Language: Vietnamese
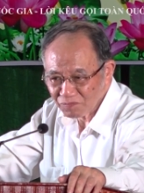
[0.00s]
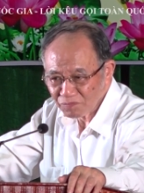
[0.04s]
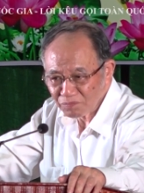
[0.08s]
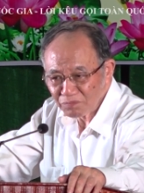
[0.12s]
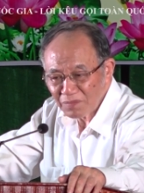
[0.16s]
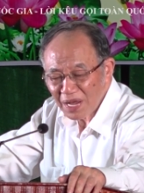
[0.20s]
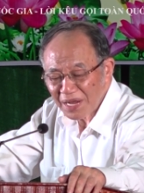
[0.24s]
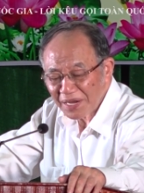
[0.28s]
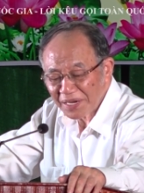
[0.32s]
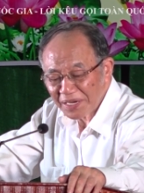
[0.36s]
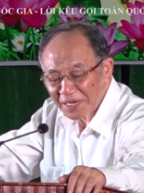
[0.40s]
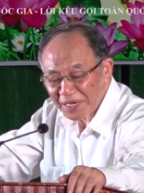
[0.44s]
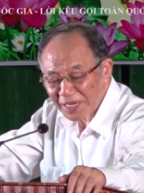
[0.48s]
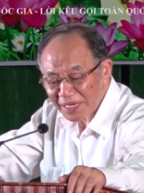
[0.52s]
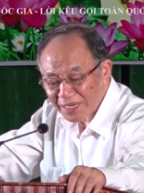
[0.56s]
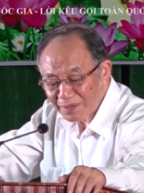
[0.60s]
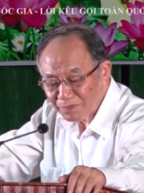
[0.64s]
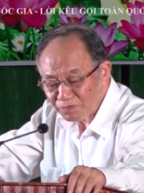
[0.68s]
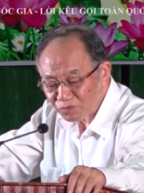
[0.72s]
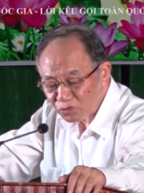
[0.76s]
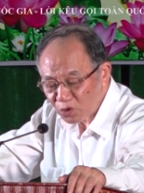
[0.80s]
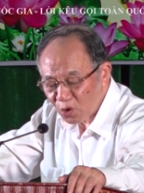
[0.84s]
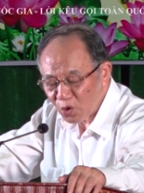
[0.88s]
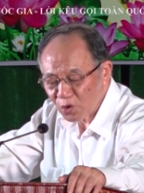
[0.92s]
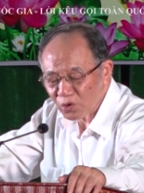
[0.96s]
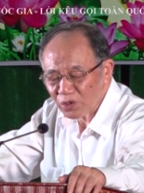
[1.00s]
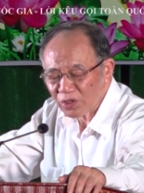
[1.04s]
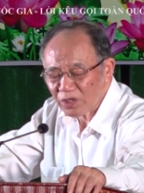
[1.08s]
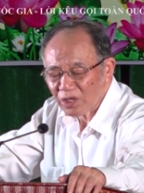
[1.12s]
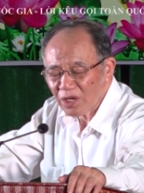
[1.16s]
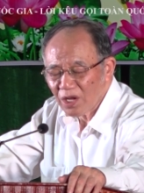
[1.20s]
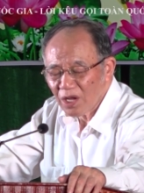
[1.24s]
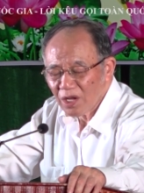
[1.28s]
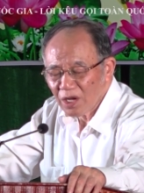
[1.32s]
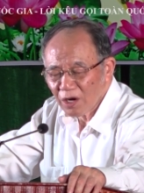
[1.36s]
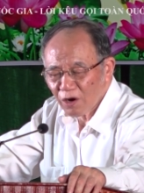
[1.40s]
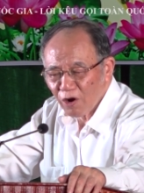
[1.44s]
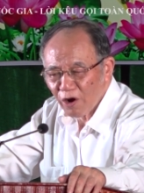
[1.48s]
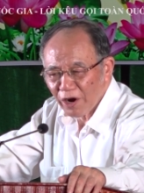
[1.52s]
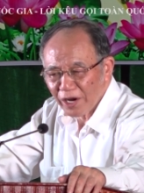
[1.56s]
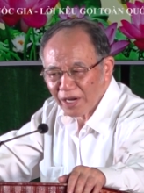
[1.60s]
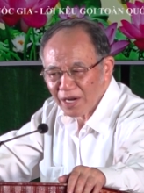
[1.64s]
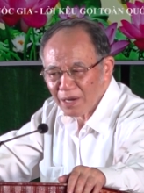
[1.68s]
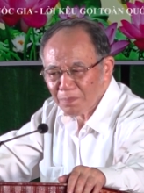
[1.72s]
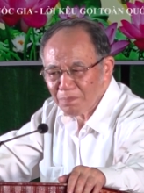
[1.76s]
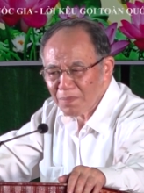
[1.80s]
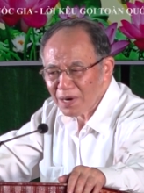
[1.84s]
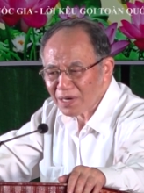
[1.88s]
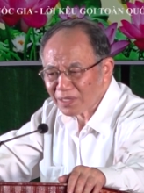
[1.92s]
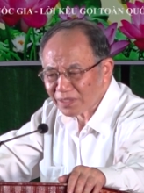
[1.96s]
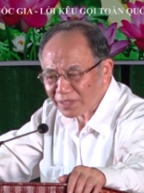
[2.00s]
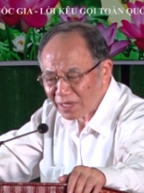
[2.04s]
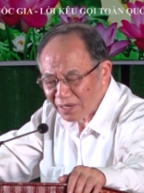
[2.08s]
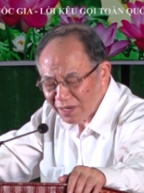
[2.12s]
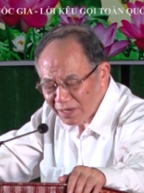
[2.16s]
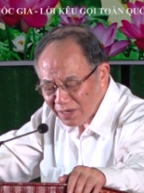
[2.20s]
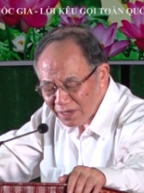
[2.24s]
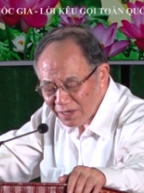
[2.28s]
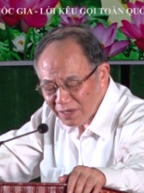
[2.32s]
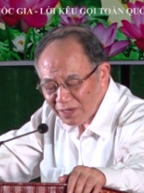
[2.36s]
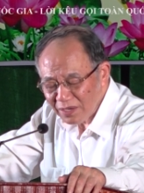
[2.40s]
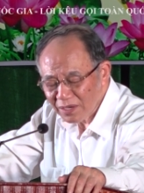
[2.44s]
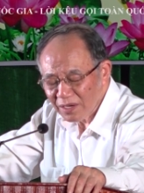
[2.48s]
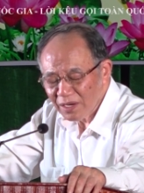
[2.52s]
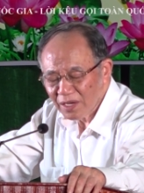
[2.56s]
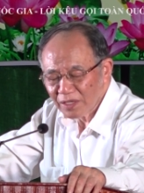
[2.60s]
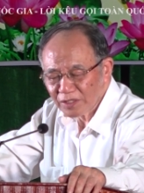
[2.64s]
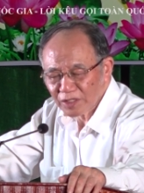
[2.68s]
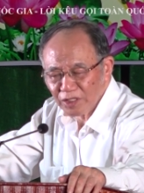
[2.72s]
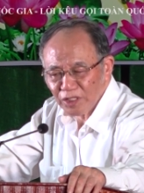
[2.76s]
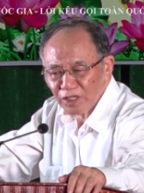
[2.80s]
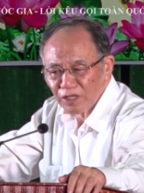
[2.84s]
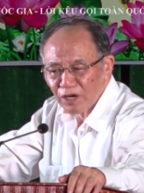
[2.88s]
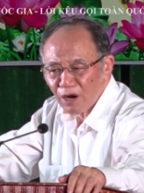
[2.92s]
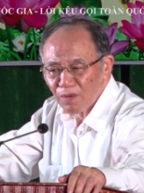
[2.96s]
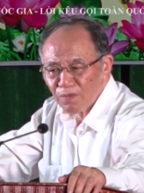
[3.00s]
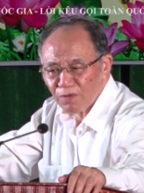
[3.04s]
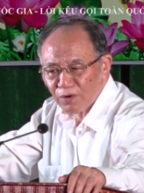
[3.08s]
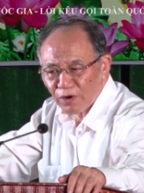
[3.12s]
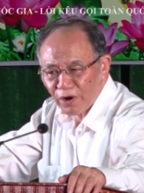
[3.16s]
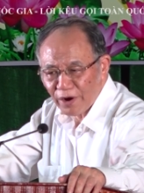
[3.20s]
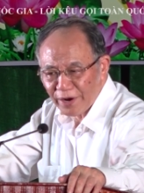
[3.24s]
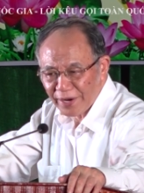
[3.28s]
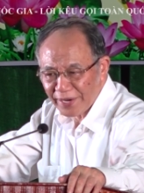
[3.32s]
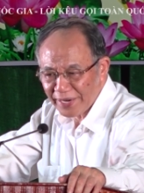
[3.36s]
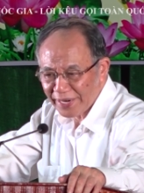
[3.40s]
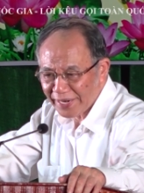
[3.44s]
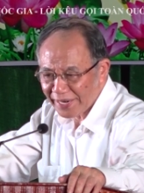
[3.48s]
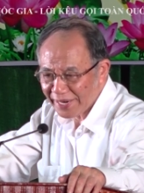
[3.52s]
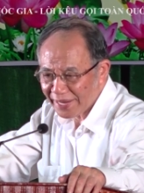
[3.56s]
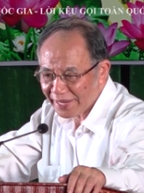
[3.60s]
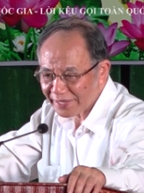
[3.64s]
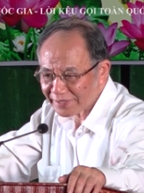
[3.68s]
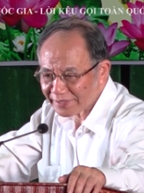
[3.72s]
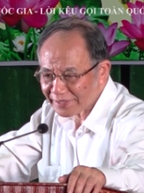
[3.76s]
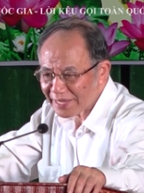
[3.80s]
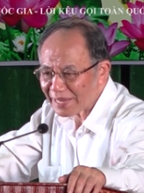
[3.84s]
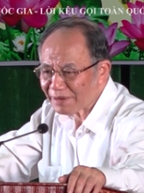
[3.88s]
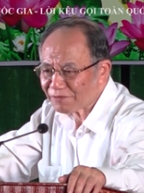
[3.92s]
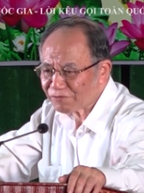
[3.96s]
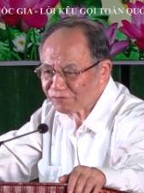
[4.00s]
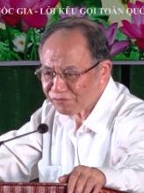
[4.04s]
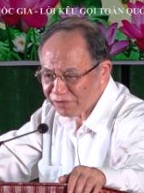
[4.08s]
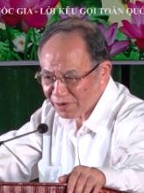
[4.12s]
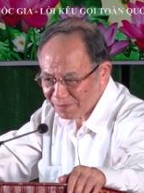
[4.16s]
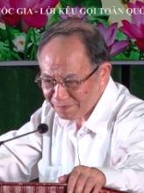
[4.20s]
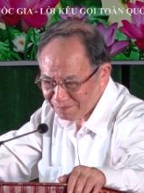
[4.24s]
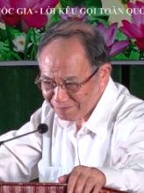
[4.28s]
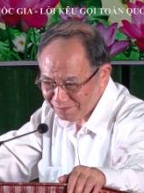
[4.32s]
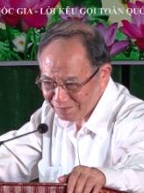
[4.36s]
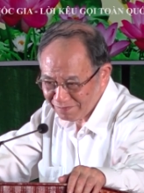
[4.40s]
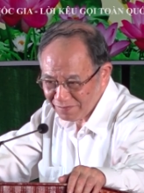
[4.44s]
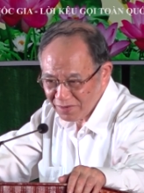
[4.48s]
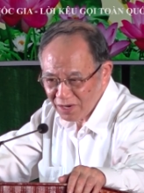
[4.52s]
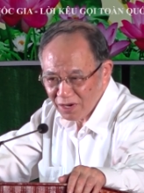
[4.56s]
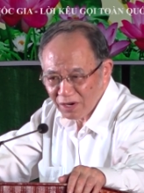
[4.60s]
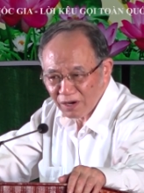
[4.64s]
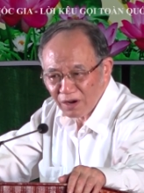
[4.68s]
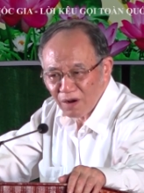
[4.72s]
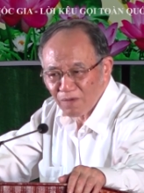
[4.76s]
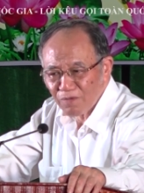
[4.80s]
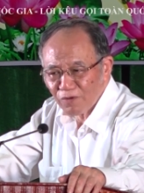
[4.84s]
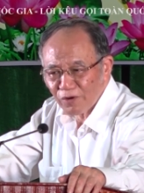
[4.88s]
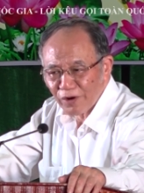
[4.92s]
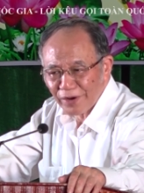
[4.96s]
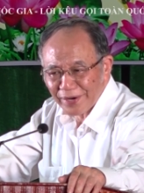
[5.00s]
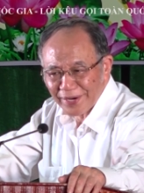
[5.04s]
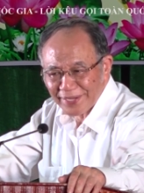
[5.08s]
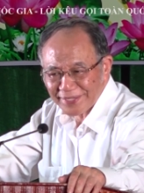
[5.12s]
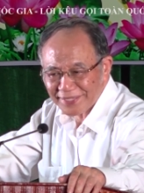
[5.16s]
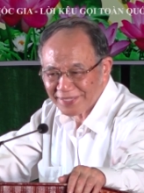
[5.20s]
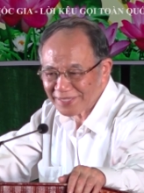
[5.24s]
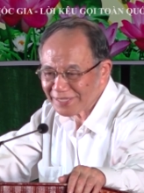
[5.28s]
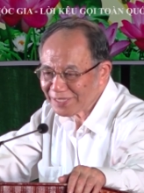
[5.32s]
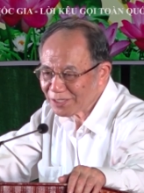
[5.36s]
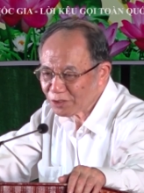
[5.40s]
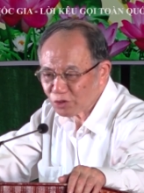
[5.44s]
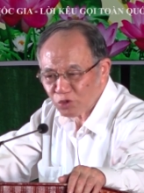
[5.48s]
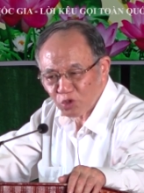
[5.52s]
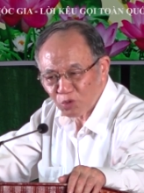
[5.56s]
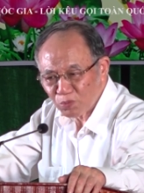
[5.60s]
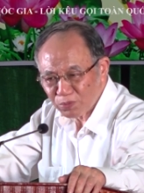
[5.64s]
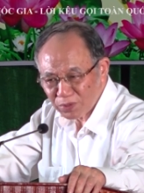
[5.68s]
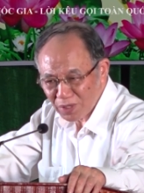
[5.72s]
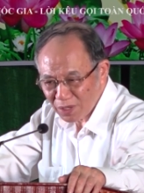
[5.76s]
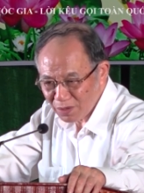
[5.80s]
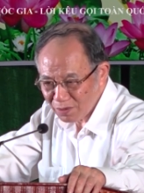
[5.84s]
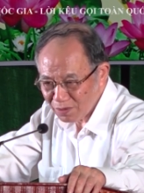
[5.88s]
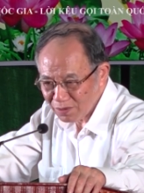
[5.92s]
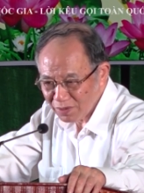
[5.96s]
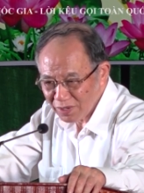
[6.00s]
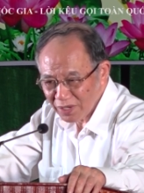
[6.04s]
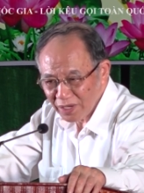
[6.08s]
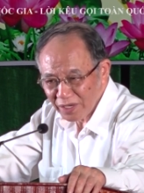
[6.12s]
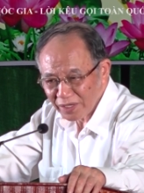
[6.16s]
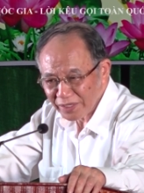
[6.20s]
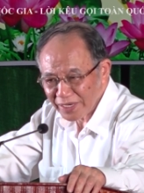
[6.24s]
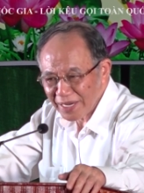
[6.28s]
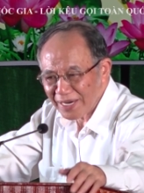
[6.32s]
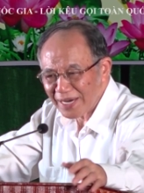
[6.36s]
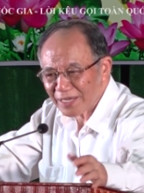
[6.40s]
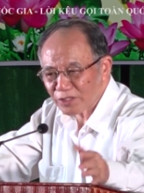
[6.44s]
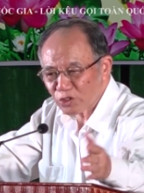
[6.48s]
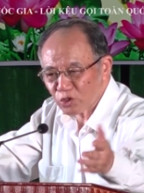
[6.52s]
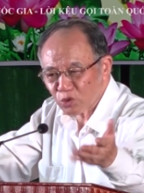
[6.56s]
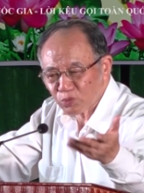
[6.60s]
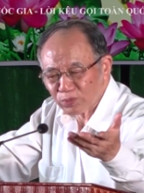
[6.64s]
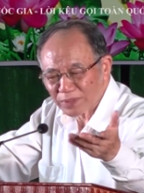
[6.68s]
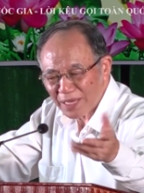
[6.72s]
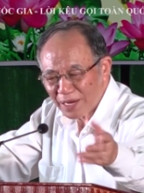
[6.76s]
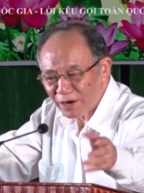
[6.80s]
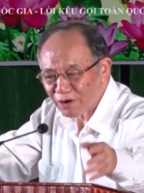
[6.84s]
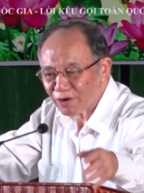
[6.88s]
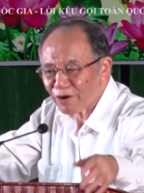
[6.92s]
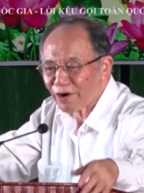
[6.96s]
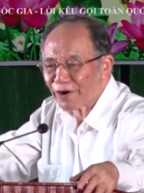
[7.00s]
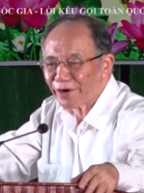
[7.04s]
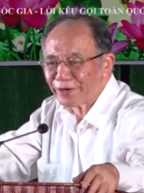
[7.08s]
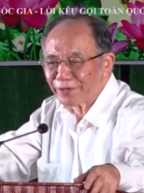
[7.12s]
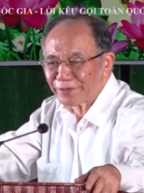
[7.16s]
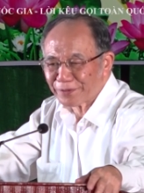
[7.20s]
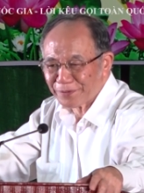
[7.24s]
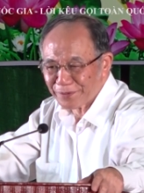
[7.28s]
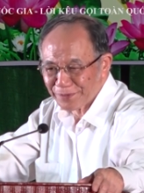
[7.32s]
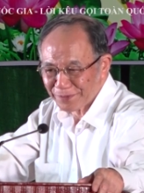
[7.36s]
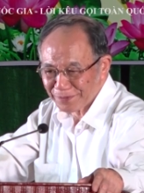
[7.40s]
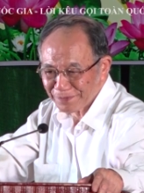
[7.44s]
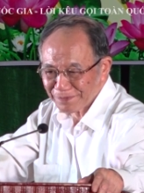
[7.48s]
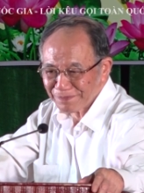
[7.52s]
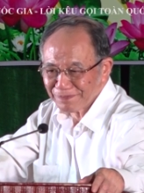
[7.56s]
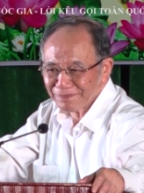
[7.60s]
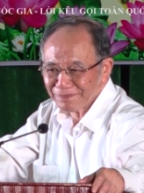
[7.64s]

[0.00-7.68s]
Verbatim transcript: bác khiêm tốn gọi là bức thư chứ không gọi là tác phẩm không gọi là di trúc đâu đấy là chúng ta gọi thôi